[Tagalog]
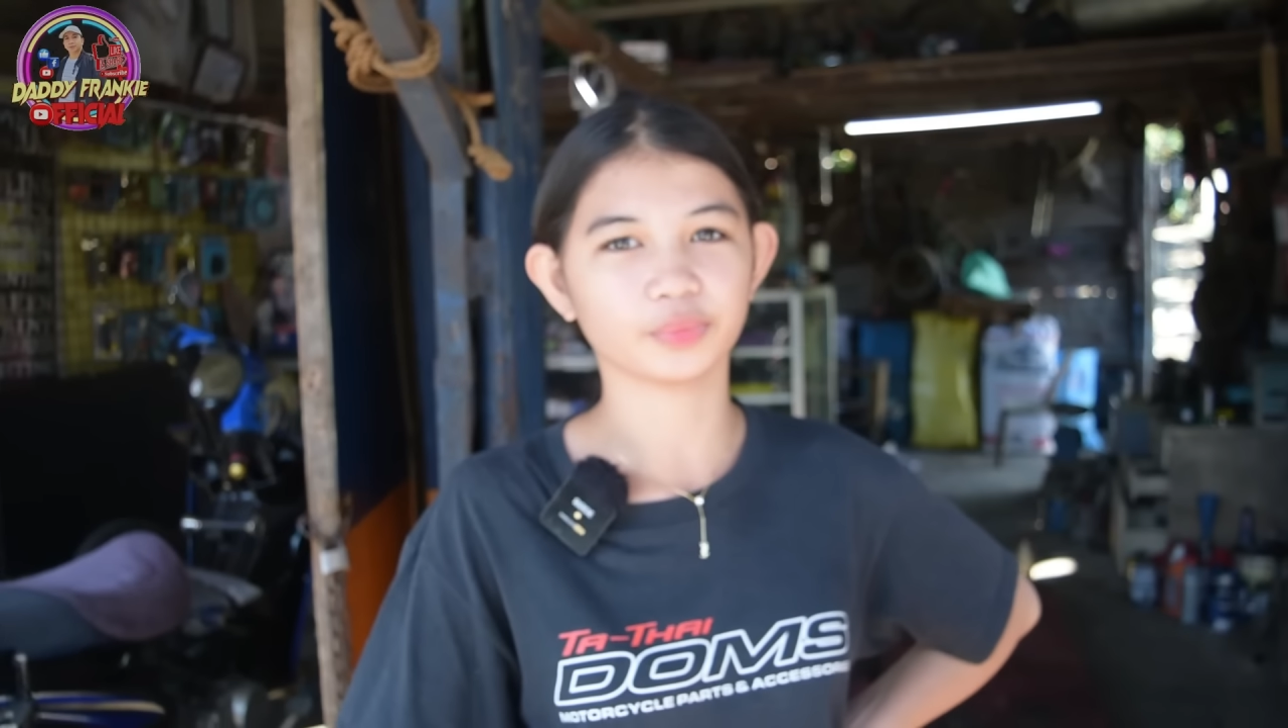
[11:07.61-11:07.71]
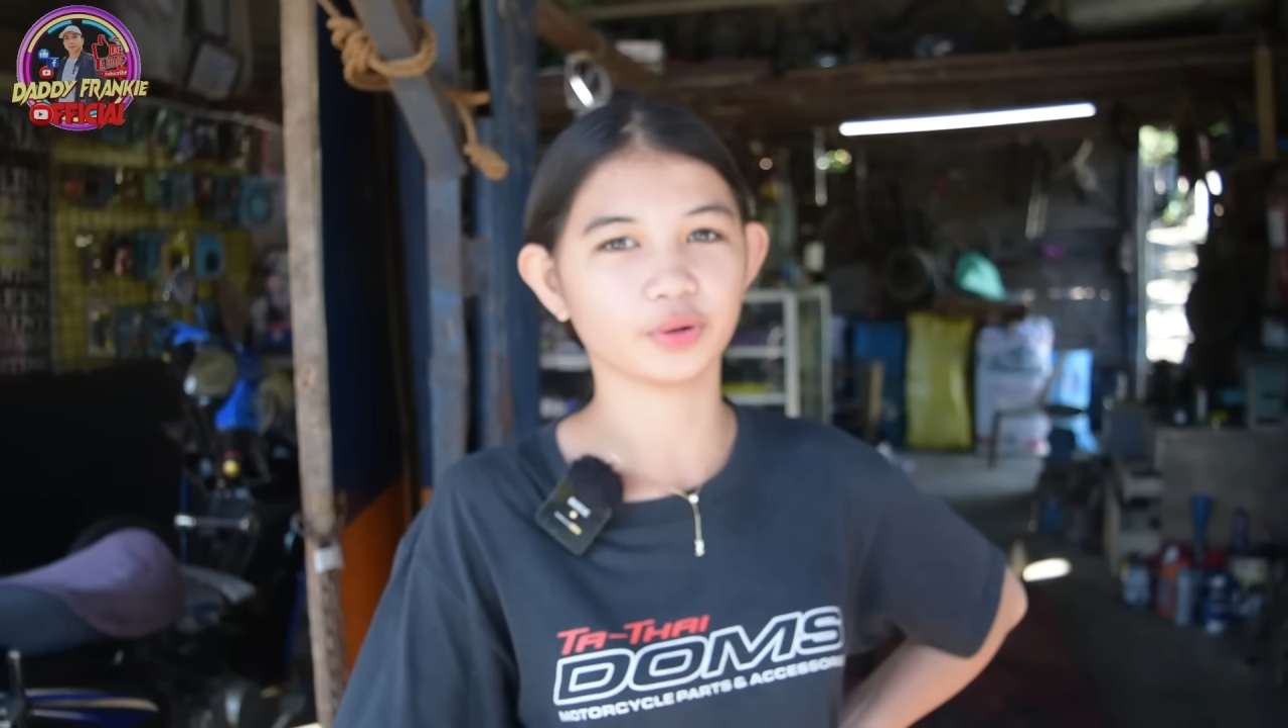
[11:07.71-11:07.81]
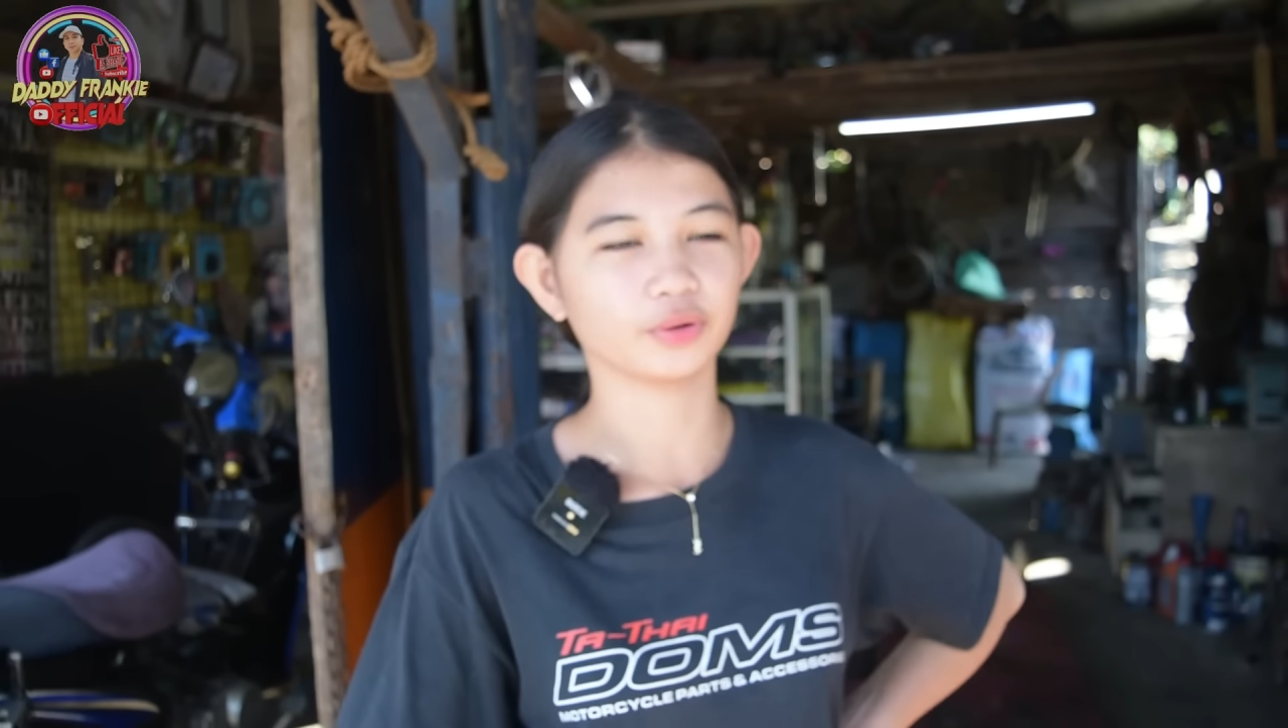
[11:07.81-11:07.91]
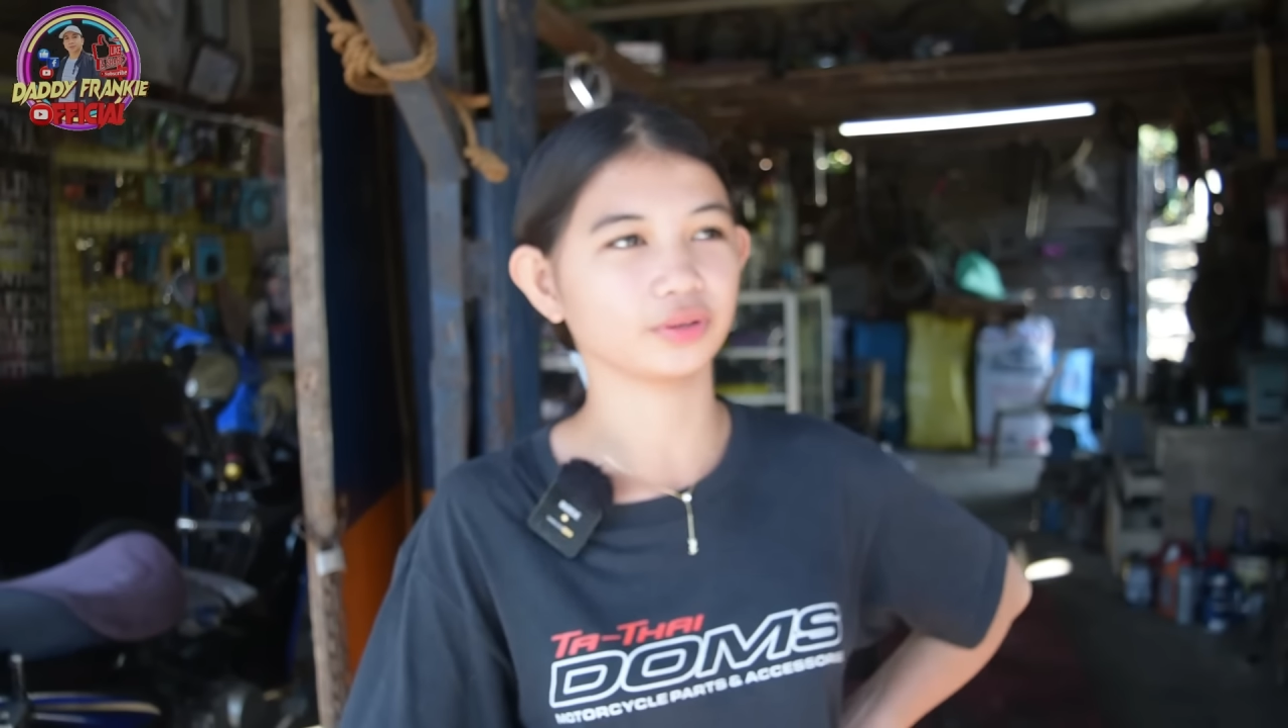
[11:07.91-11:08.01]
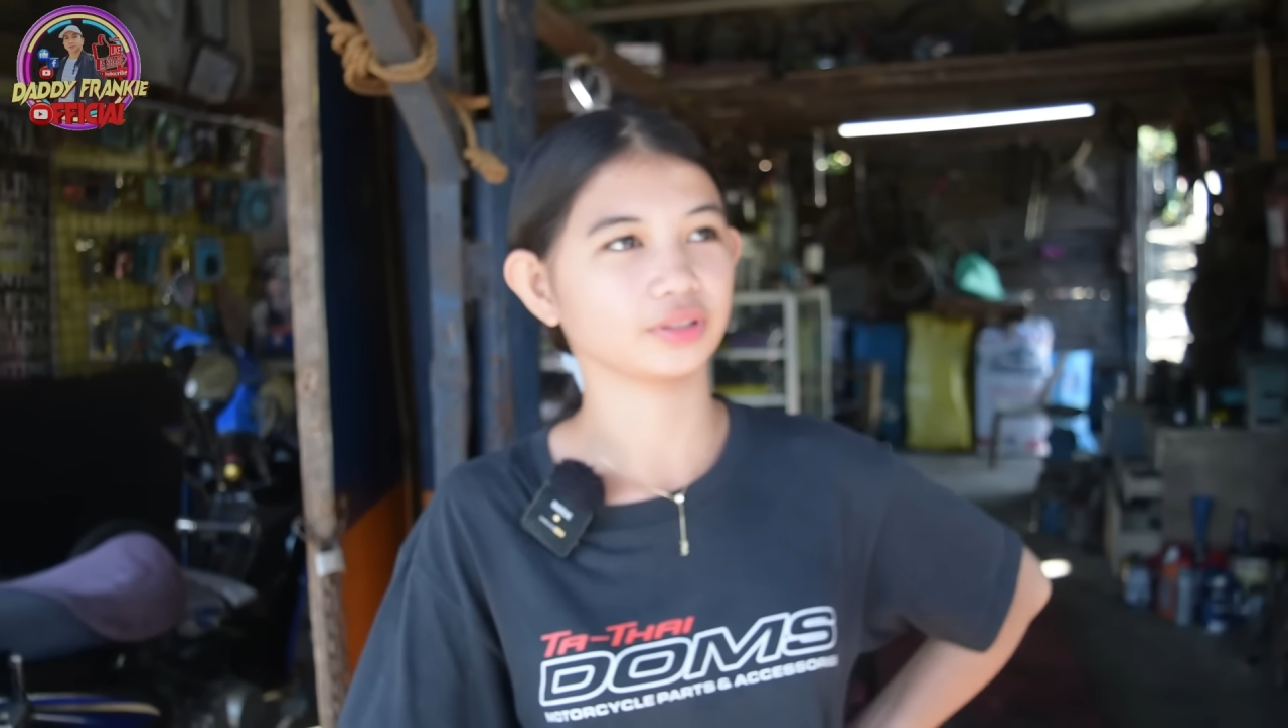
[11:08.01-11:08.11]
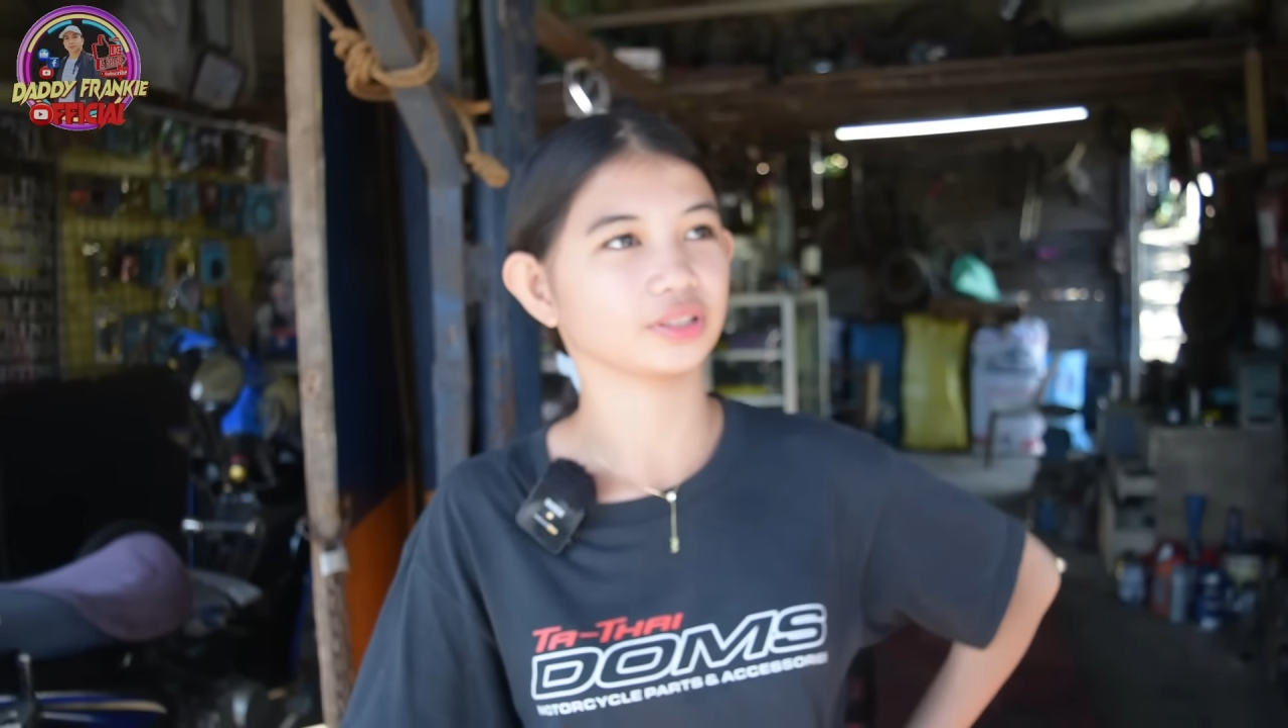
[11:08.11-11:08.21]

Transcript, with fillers: po,